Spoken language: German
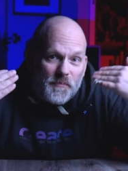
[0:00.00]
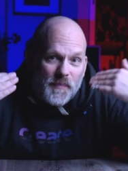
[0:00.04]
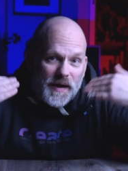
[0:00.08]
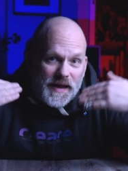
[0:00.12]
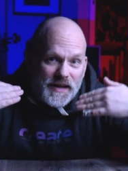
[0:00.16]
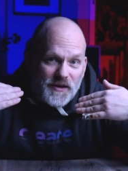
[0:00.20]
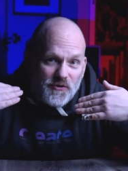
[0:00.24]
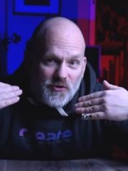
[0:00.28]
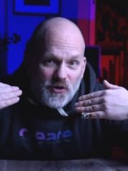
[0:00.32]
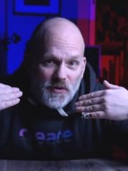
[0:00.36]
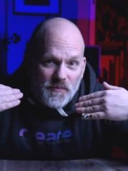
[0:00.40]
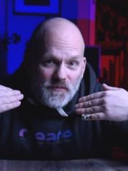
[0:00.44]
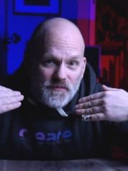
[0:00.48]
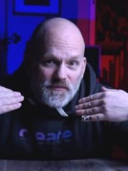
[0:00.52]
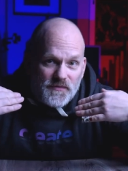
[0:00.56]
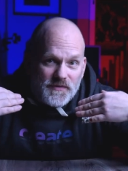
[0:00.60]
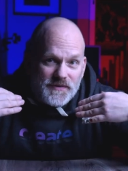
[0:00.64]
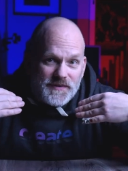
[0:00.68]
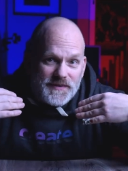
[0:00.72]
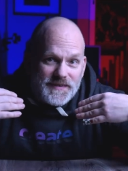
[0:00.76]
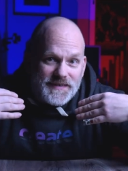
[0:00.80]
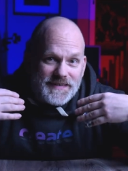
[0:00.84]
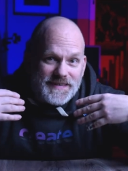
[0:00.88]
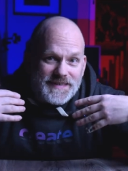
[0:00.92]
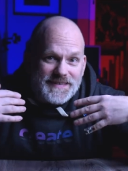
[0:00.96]
mein Kopf
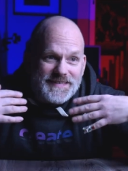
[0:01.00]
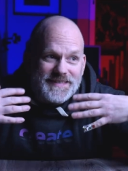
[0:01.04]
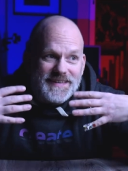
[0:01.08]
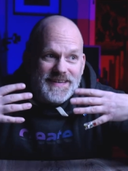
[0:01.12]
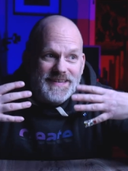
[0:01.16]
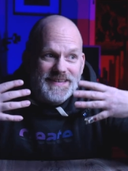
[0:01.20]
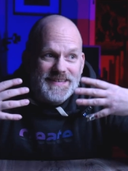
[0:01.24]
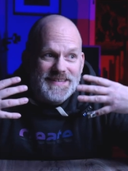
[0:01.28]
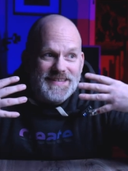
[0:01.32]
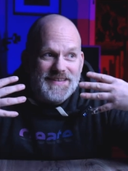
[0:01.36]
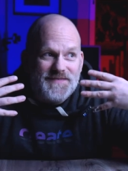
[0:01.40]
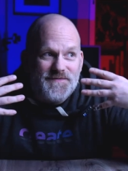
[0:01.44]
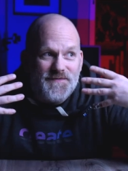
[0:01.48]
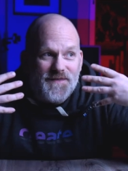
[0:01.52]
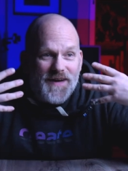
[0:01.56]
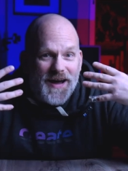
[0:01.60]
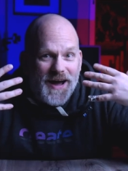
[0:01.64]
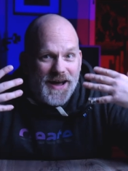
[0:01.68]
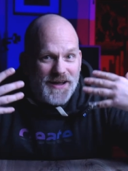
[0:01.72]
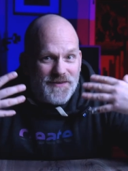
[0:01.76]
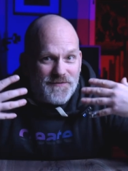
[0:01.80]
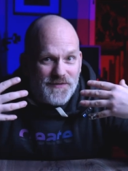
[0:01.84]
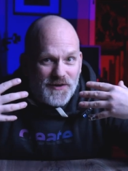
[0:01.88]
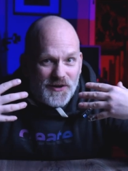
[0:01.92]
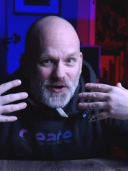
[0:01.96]
ist relativ
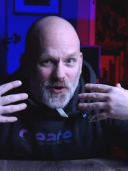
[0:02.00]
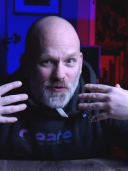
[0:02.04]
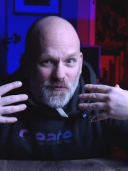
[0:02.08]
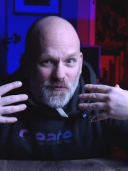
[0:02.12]
einfach